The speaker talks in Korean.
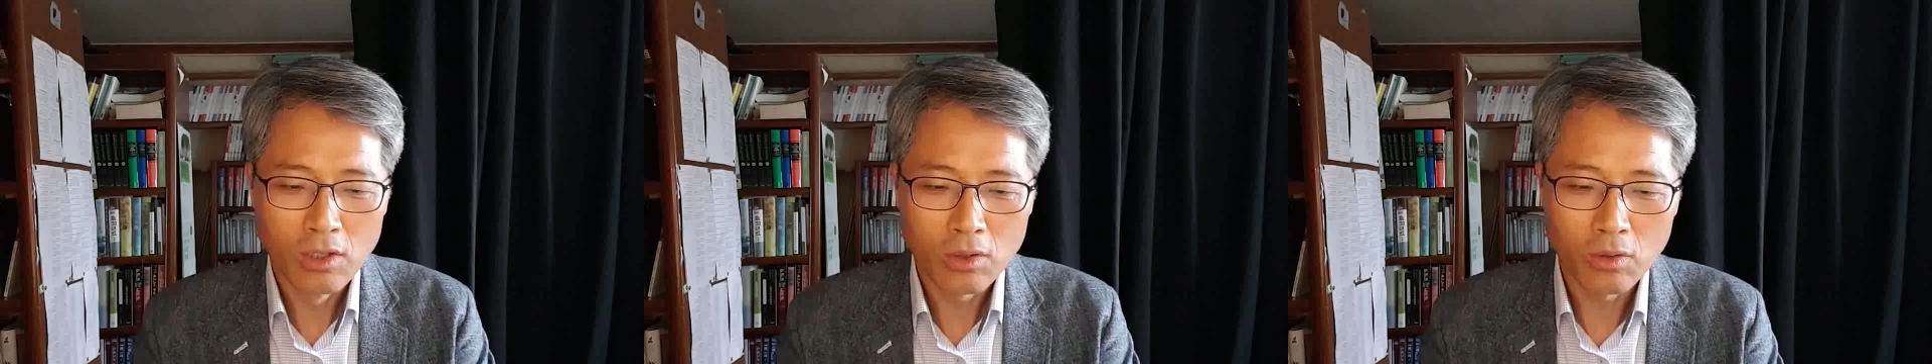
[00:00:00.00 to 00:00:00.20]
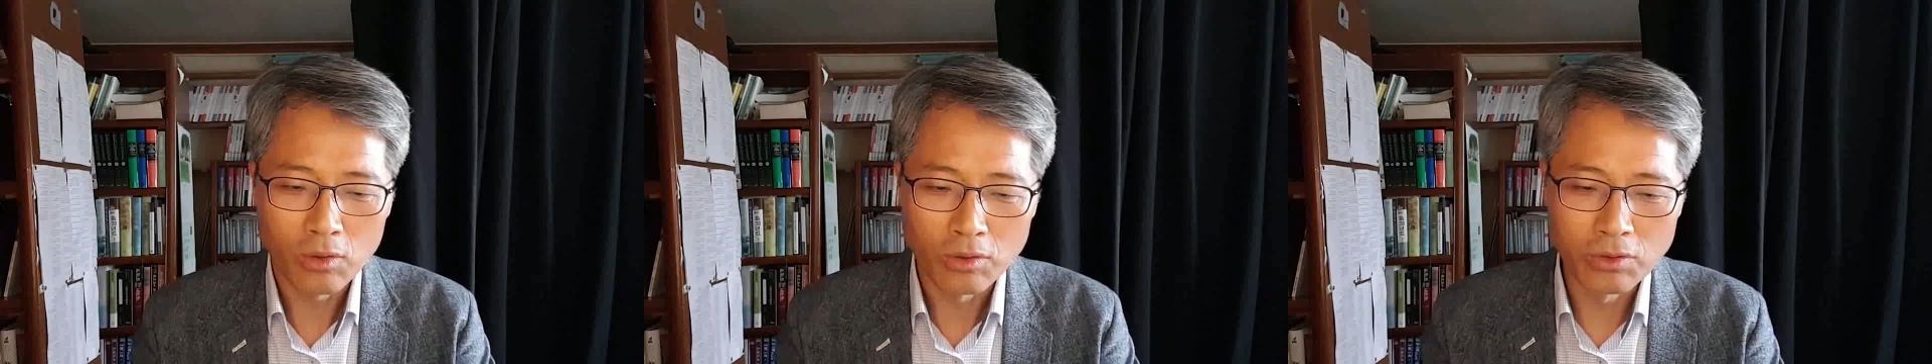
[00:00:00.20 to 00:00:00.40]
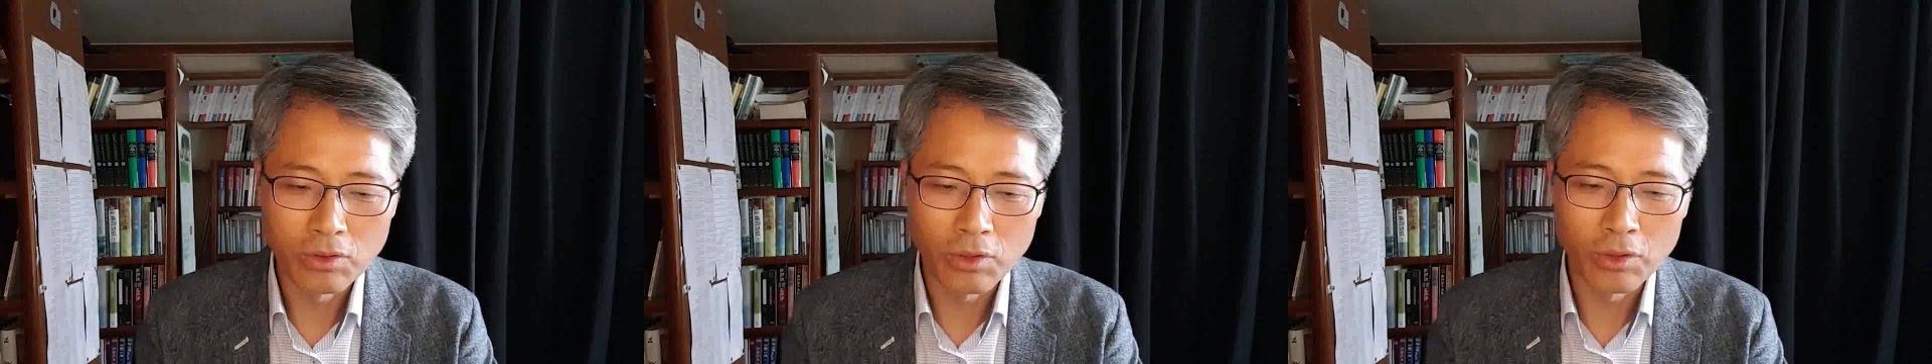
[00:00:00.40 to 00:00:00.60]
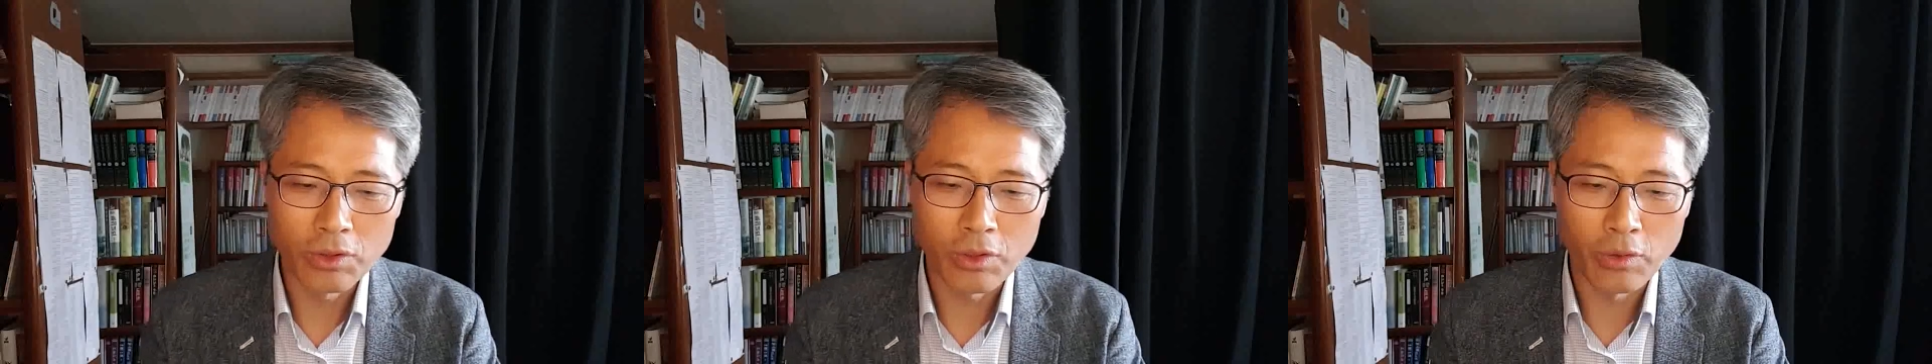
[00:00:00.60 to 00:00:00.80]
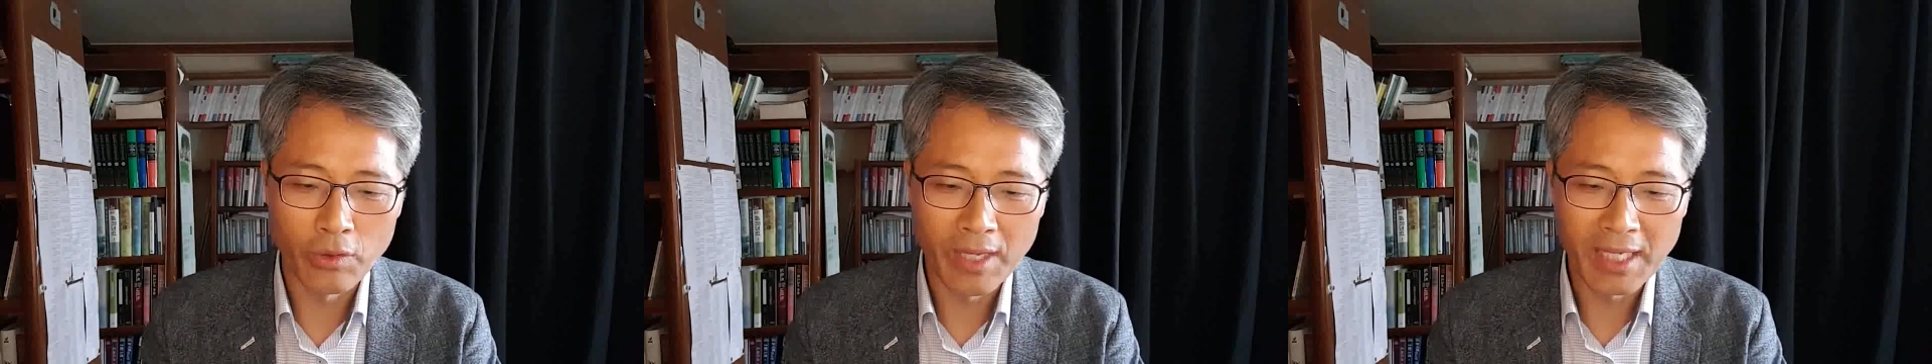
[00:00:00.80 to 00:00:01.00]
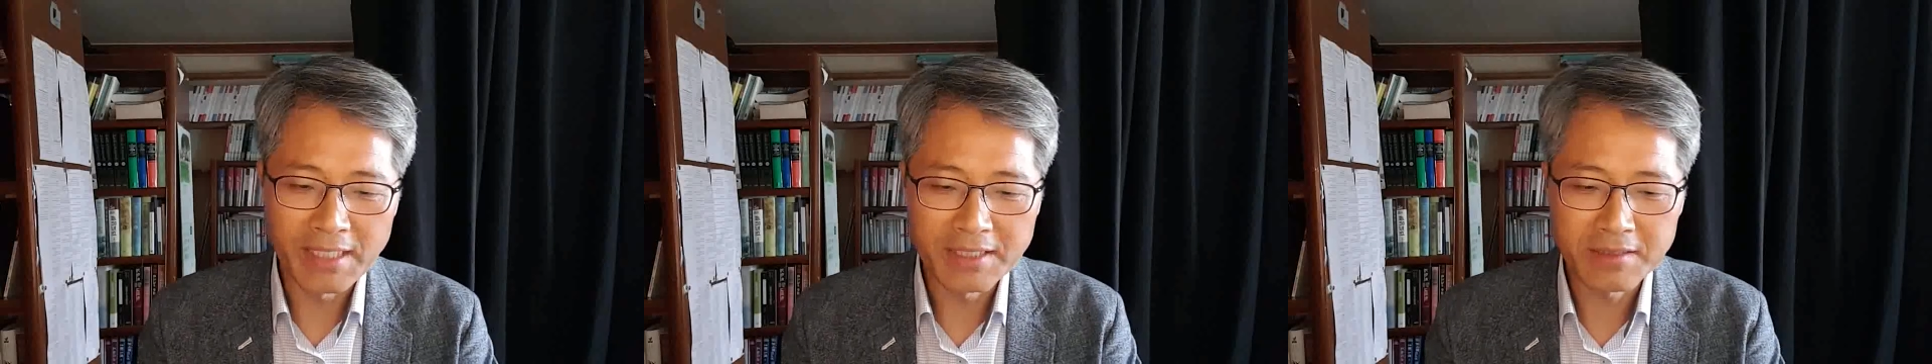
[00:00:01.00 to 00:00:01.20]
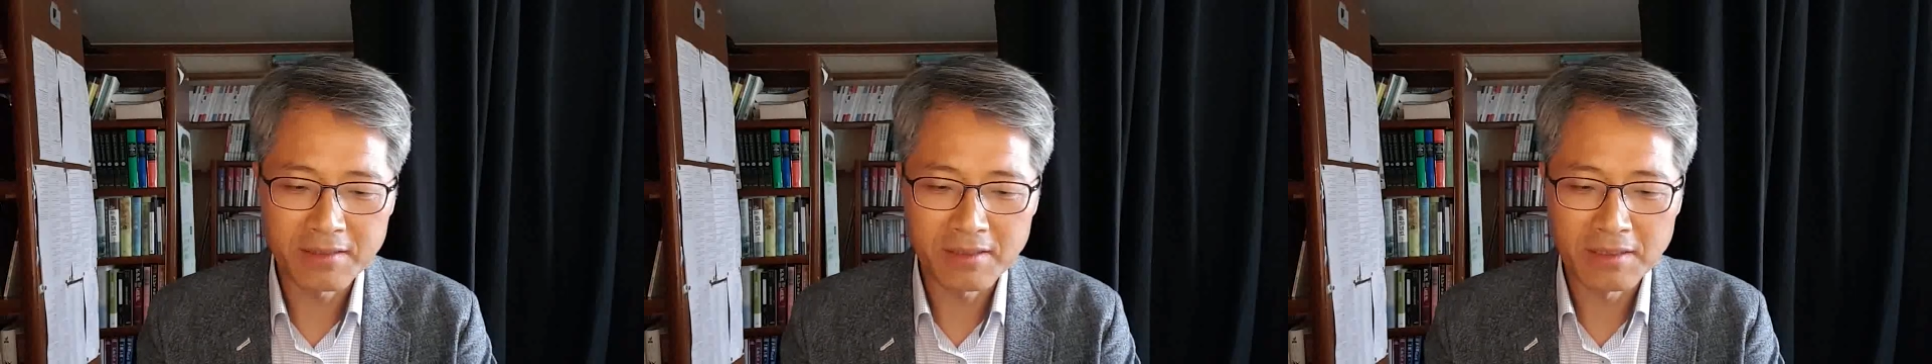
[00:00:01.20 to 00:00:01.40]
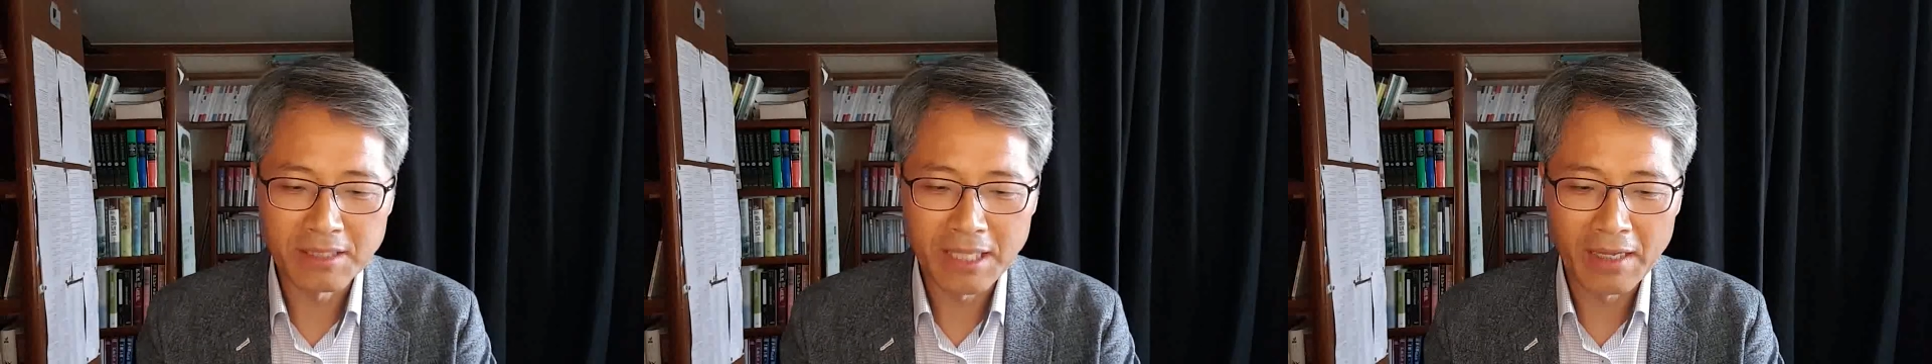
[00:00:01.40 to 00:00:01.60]
고린도 교회에
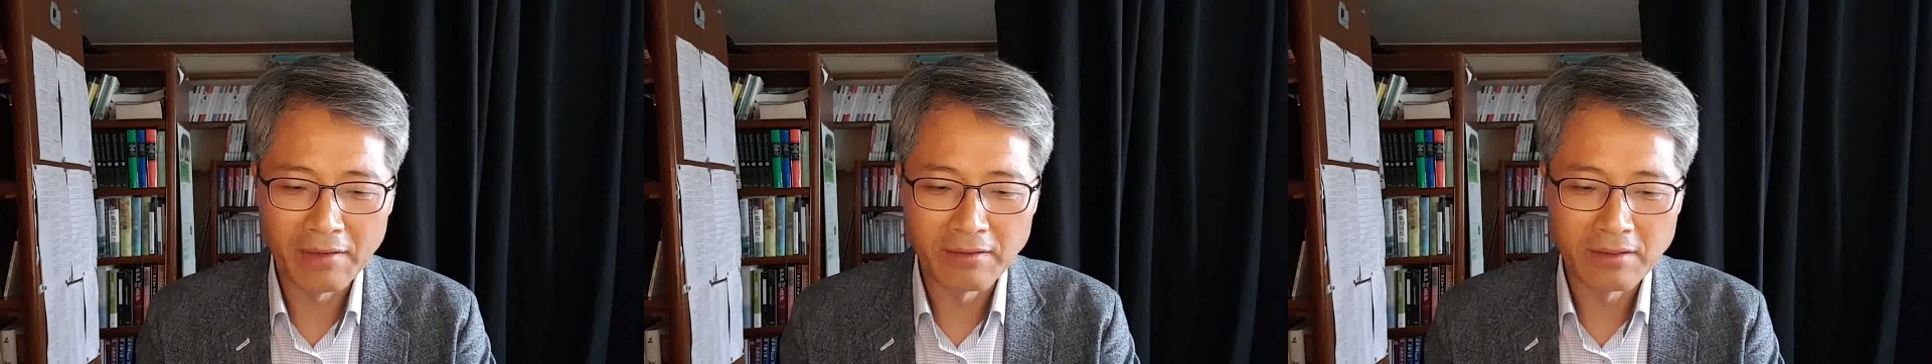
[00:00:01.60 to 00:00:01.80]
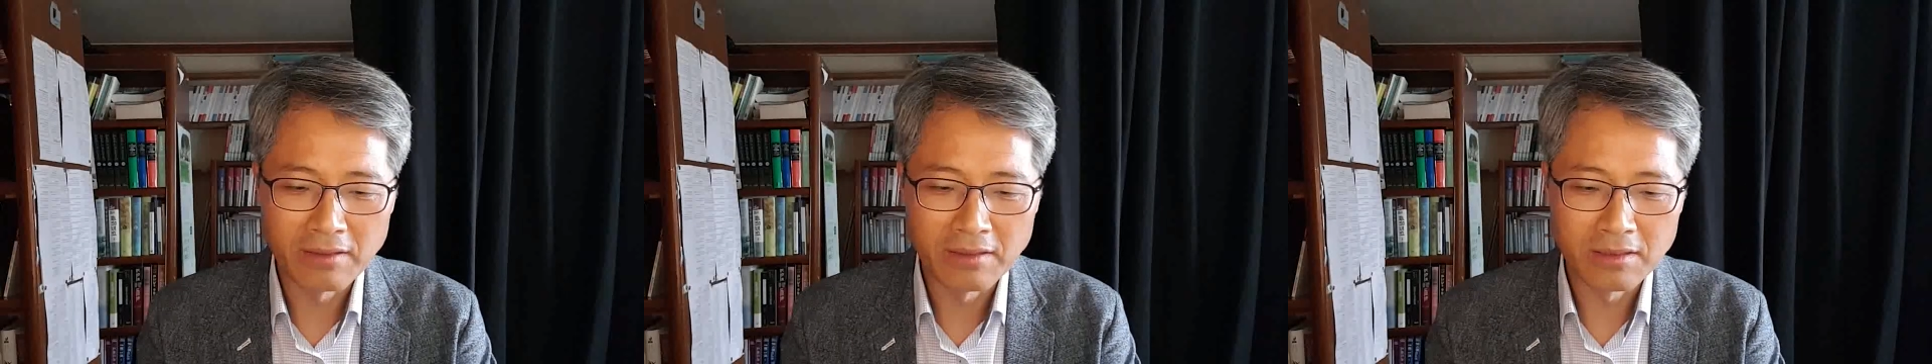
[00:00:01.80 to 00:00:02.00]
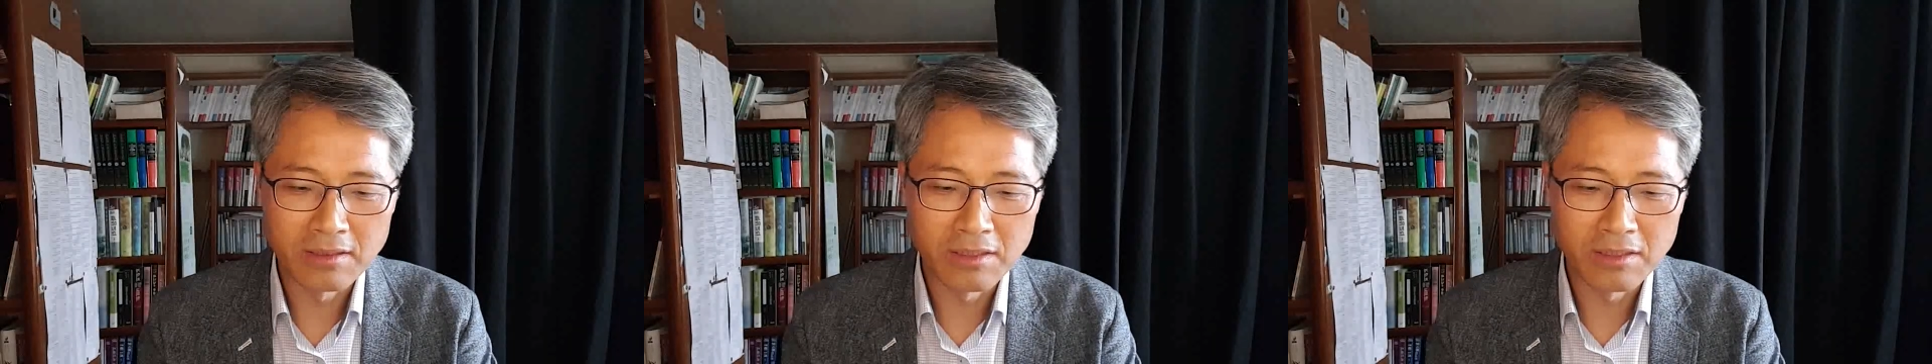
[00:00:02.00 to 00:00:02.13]
있었던 예언은